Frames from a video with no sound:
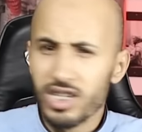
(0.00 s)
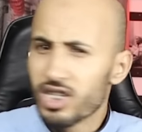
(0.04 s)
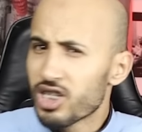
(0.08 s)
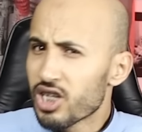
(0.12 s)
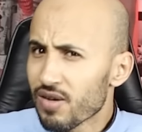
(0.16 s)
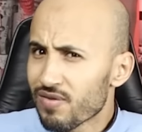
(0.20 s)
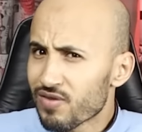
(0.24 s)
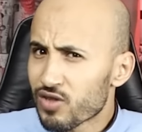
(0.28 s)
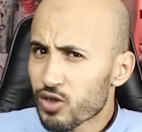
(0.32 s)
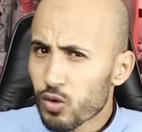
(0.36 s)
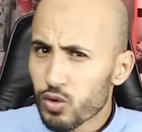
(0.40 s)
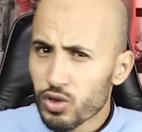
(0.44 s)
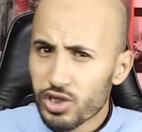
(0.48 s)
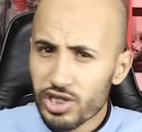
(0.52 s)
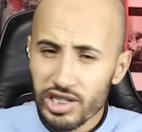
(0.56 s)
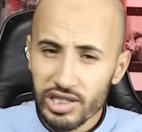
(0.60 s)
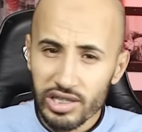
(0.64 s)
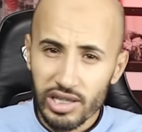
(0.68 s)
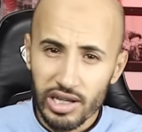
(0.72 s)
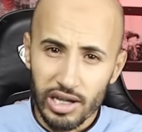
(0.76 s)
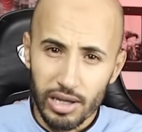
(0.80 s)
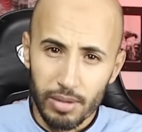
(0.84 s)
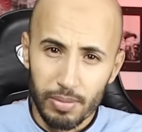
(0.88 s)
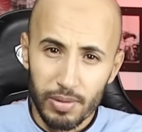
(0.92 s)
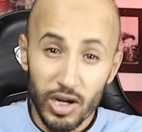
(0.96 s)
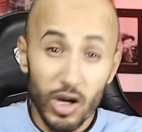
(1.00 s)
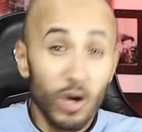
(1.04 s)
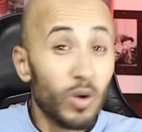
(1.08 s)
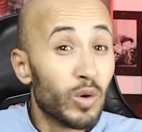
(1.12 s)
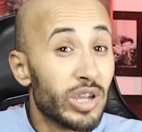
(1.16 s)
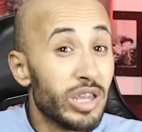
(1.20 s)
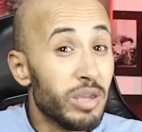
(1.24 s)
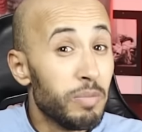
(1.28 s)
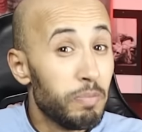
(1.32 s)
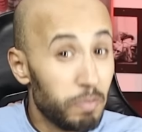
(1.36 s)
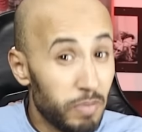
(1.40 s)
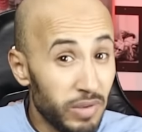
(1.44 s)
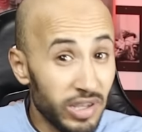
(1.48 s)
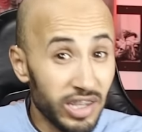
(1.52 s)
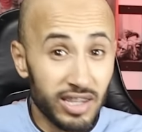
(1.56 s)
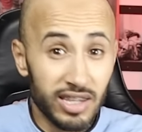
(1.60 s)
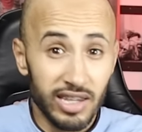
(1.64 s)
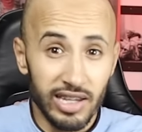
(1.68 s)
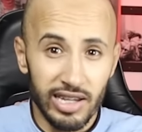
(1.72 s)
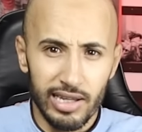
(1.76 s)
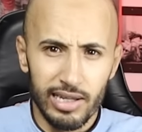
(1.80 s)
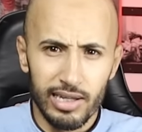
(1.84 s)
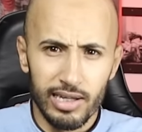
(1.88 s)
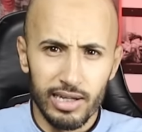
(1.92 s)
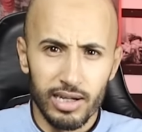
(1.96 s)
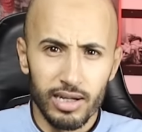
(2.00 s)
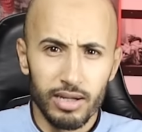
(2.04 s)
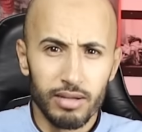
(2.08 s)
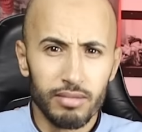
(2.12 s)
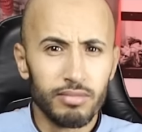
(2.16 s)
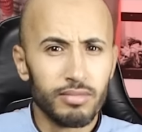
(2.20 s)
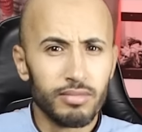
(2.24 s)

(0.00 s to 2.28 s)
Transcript: شافت كلشي طاير بها وكيبيكي عليها